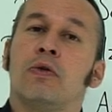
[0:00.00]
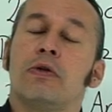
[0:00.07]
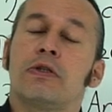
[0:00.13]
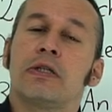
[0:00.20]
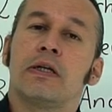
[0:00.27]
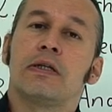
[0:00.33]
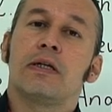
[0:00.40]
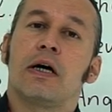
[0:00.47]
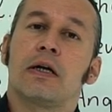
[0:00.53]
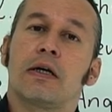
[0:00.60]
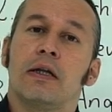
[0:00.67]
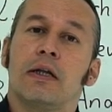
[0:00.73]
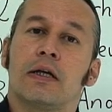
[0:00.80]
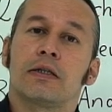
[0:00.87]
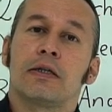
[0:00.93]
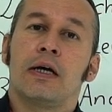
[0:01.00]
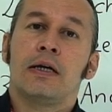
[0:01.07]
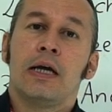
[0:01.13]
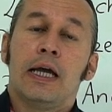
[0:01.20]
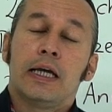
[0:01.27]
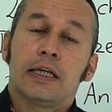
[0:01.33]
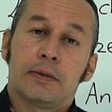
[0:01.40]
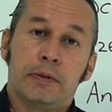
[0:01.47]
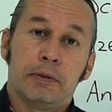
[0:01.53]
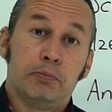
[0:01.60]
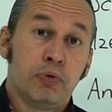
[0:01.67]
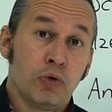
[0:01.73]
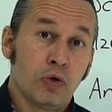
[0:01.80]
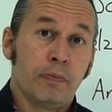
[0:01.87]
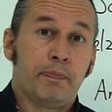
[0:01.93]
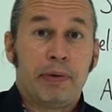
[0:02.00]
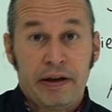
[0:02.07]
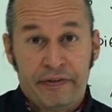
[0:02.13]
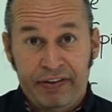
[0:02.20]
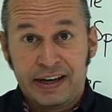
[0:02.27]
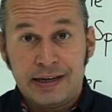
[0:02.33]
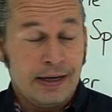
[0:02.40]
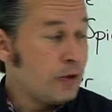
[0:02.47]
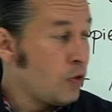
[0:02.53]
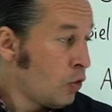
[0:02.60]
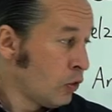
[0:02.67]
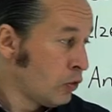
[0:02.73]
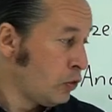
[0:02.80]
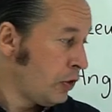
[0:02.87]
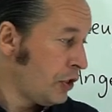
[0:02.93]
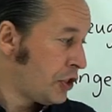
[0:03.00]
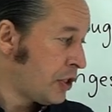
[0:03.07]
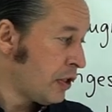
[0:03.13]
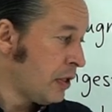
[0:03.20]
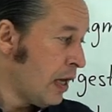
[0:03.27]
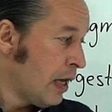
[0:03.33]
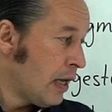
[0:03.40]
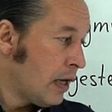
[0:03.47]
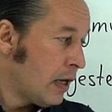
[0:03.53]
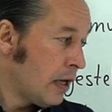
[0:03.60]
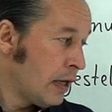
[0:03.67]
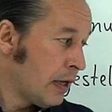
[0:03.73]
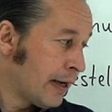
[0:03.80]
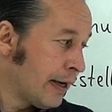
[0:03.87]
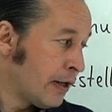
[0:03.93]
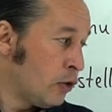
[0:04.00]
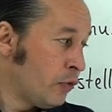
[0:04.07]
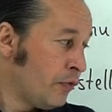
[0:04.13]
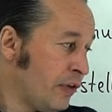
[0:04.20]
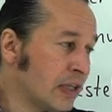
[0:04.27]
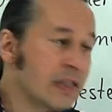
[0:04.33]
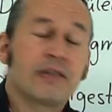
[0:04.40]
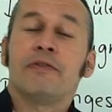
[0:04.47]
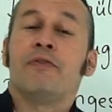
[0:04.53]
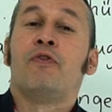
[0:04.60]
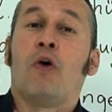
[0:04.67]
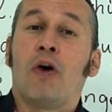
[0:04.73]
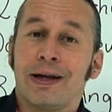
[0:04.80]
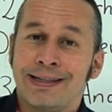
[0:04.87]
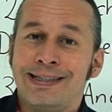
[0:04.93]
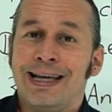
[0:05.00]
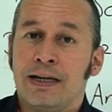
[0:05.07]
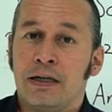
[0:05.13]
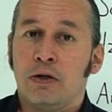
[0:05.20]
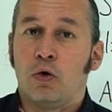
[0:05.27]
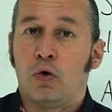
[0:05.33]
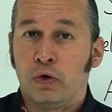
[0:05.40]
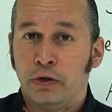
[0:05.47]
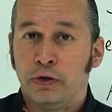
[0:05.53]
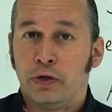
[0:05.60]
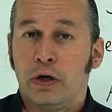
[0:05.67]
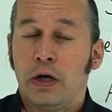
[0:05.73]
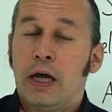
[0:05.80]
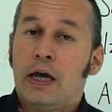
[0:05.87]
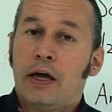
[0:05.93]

olursanız arkadaşlar şimdi bu perfektlik olduğu için e, renoviert worden oluyor.